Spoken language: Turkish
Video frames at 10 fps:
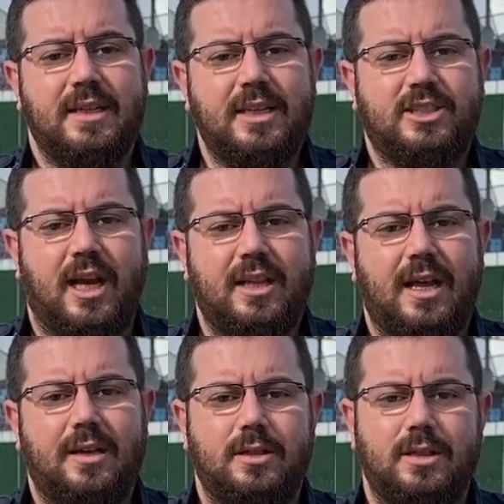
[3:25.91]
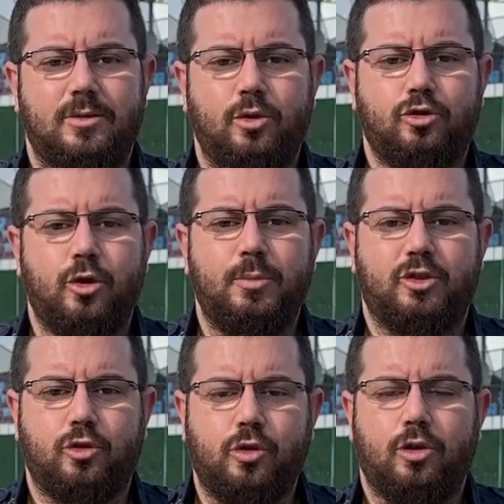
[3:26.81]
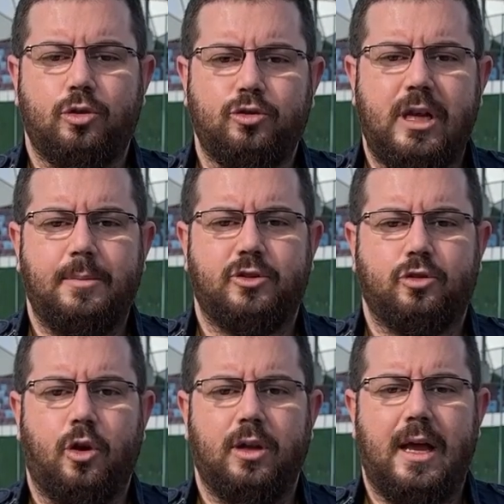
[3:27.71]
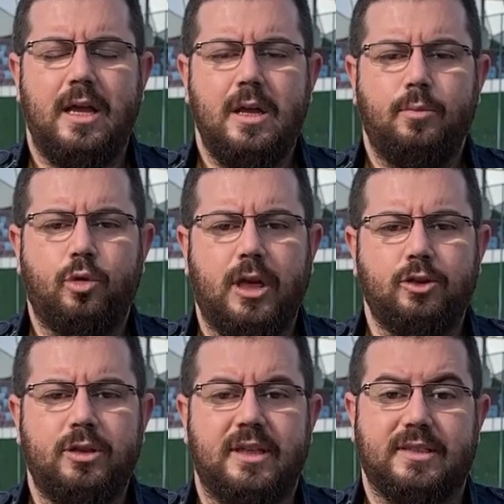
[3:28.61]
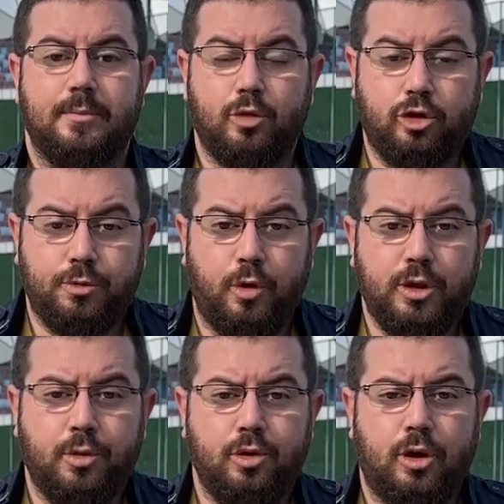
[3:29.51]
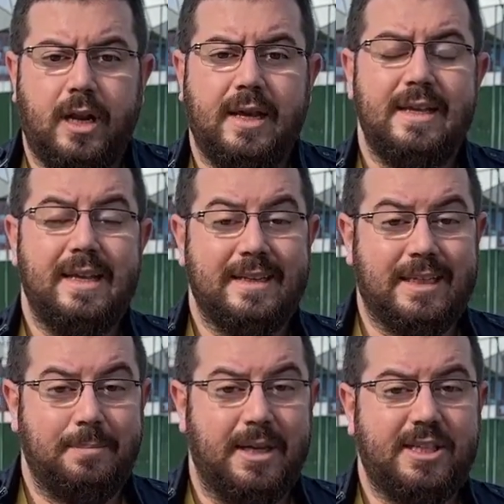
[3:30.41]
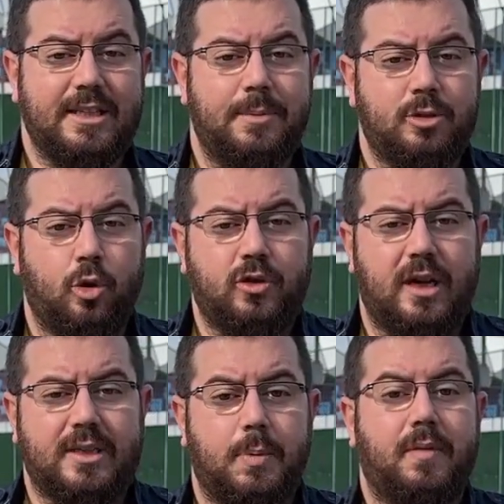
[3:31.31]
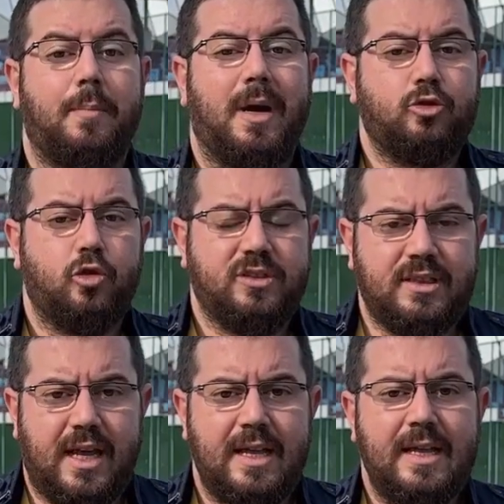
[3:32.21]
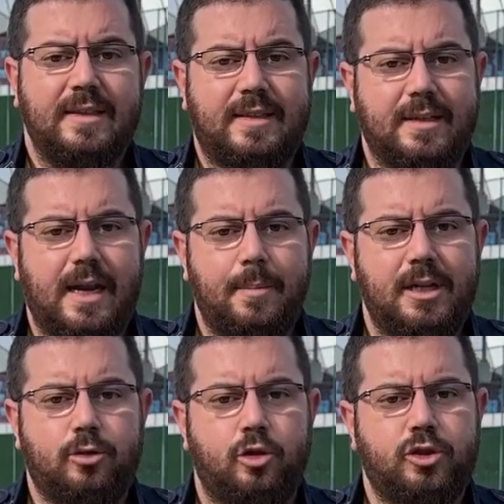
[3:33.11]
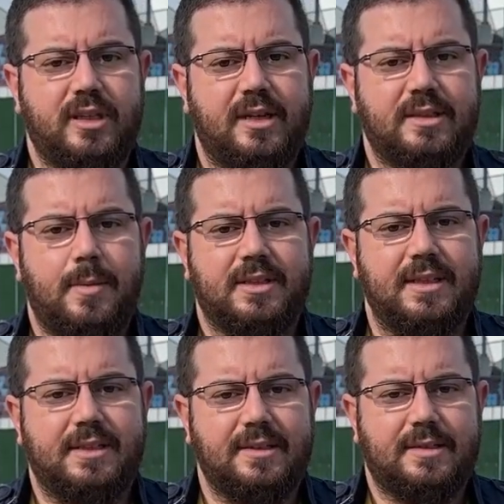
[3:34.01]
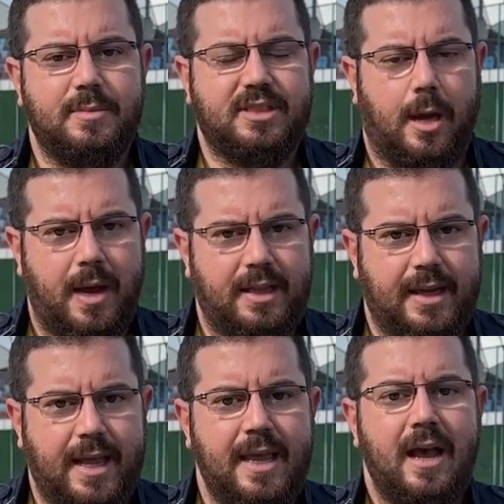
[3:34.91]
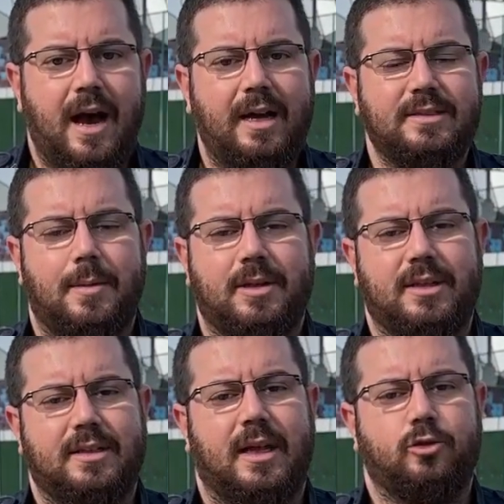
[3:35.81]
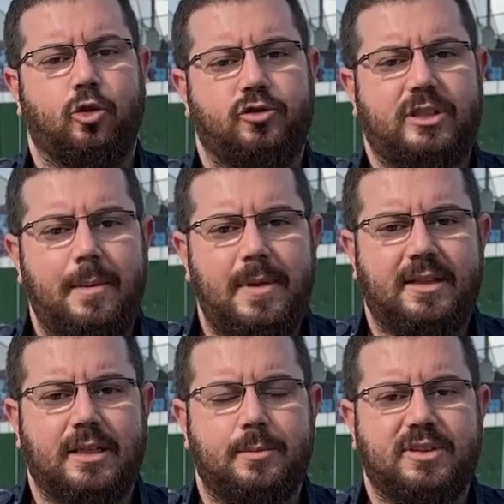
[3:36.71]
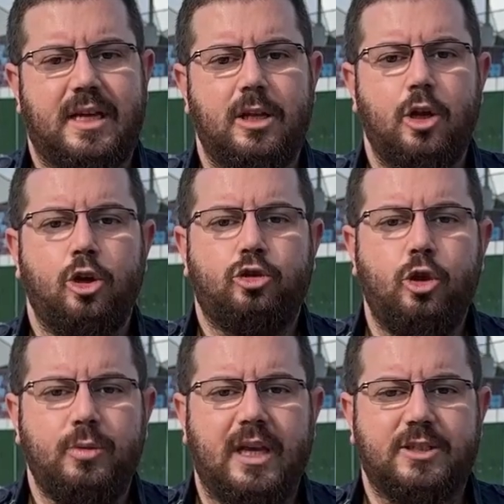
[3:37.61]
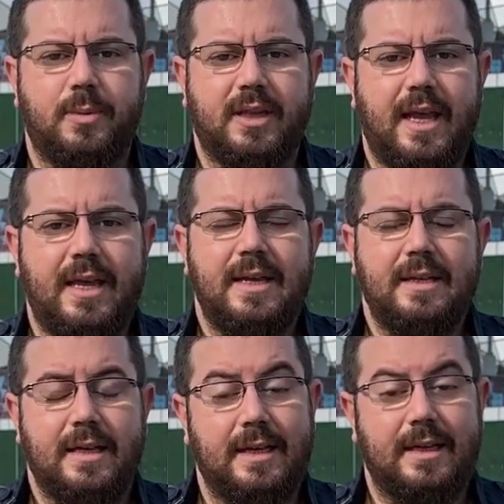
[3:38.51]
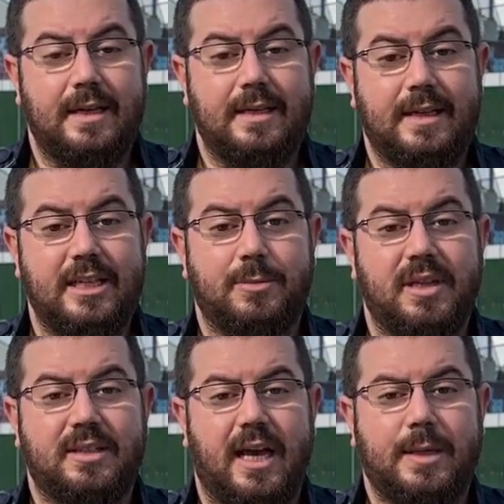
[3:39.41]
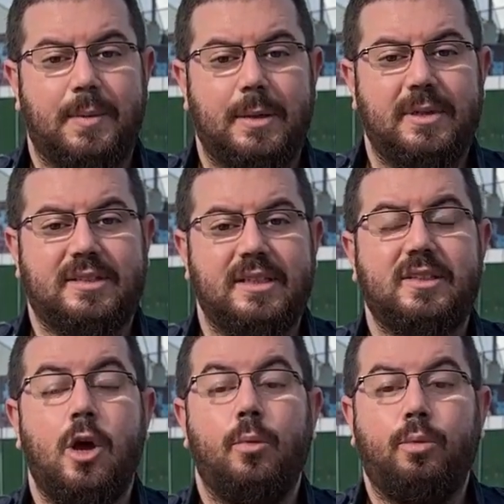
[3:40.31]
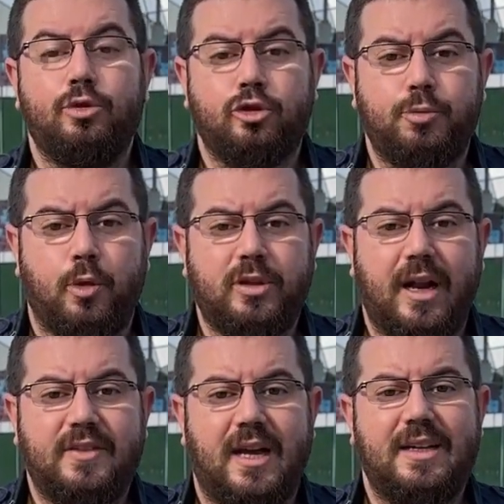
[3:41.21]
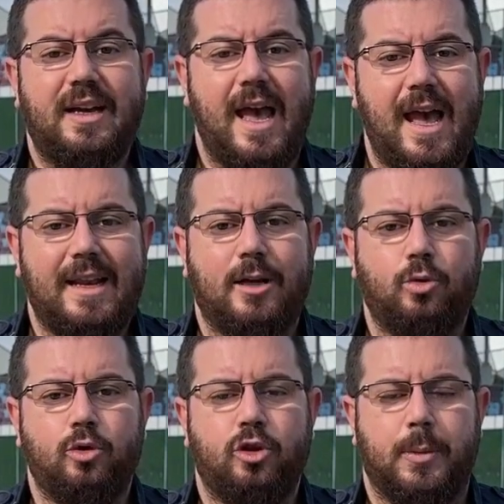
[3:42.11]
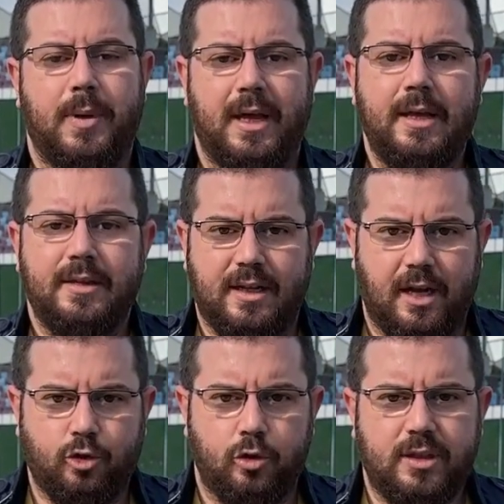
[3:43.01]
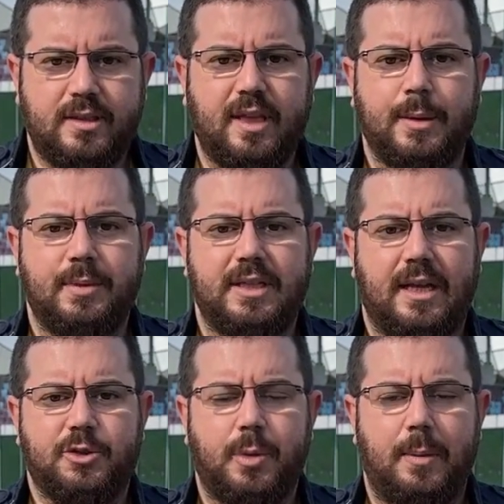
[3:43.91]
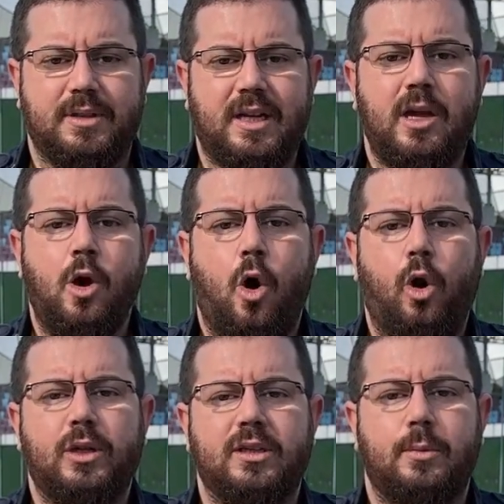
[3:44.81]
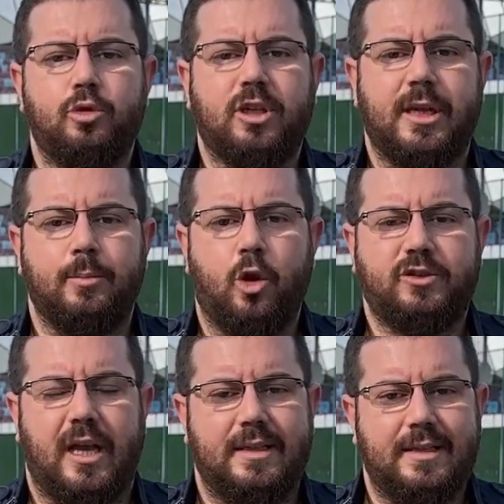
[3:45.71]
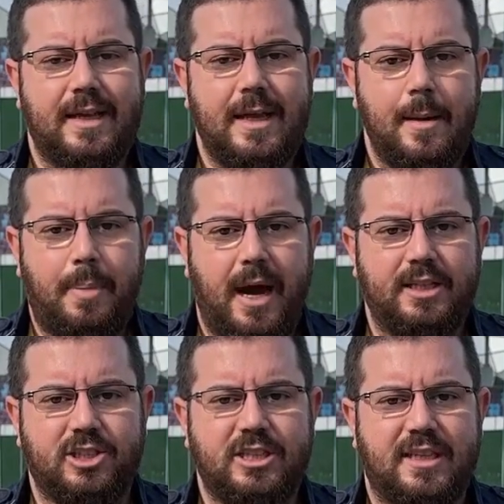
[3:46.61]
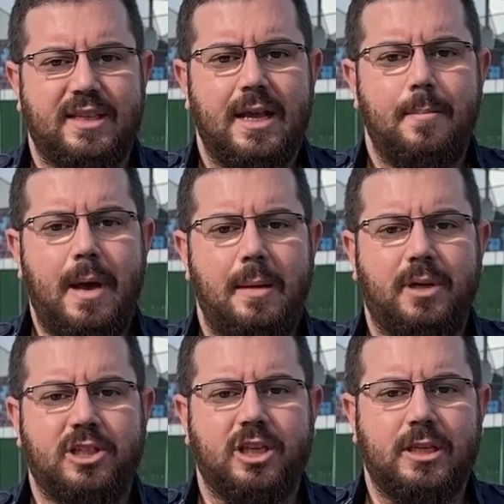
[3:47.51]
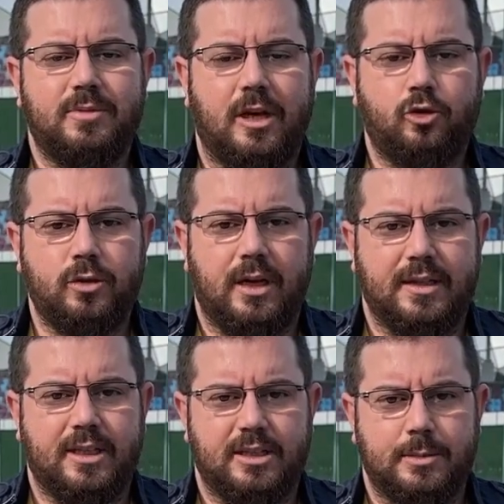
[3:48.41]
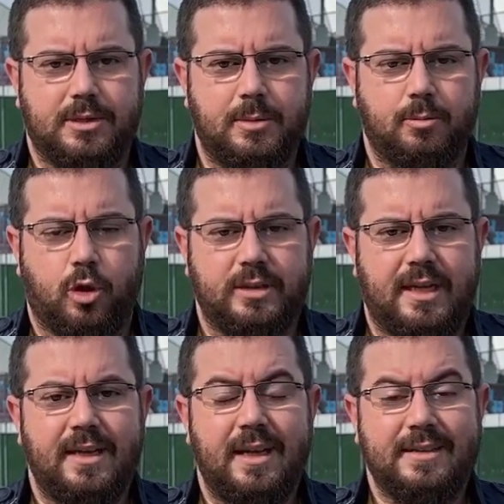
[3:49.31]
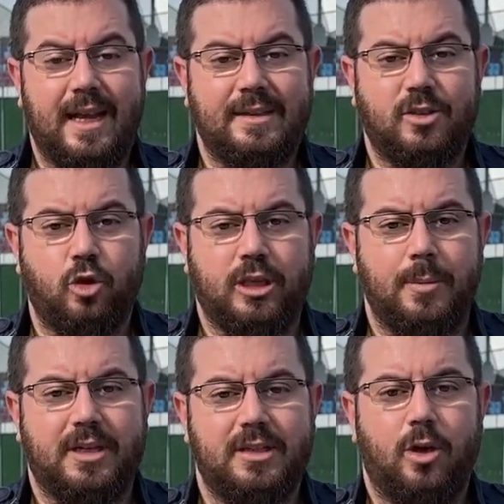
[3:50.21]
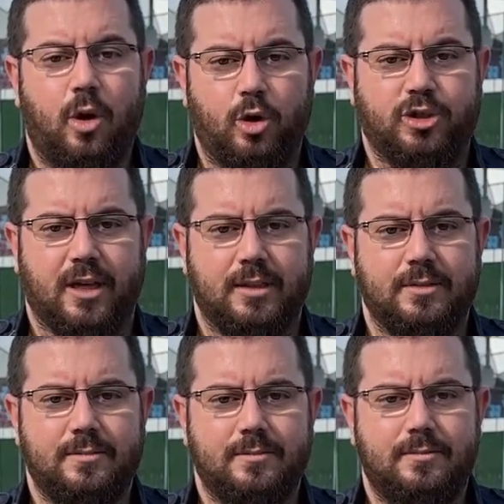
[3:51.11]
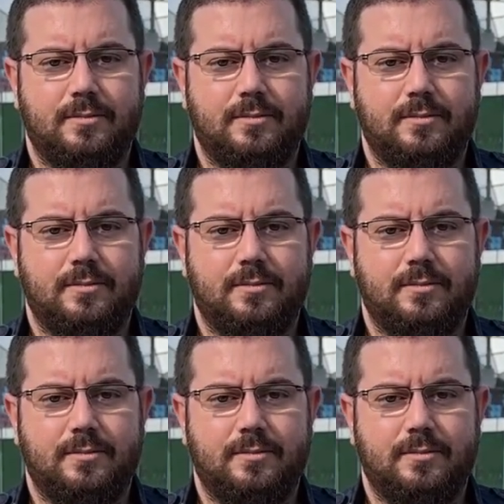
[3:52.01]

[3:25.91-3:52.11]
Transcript: İnşallah e, düzgün bir skor, güzel bir skorla buradan döneriz. Bursa Spor'da bugün olarak 45 artı 1, 90 artı 1 ve maç sonrasında tekrar birlikte olacağız. Aynı zamanda internet sitemizde haberlere, aynı zamanda da sosyal medyalarımızdan tüm gelişmelere e, gelişmeleri takip edebilirsiniz. Bursa Spor taraftarı her yerde olduğu gibi Trabzon'da da takımını yalnız bırakmadı. Onların da muhteşem görsellerini paylaşacağız. Ben Barış Alım. Trabzon'dan aktardıklarım şimdi bu kadar. Kendinize çok iyi bakın. Hoşçakalın.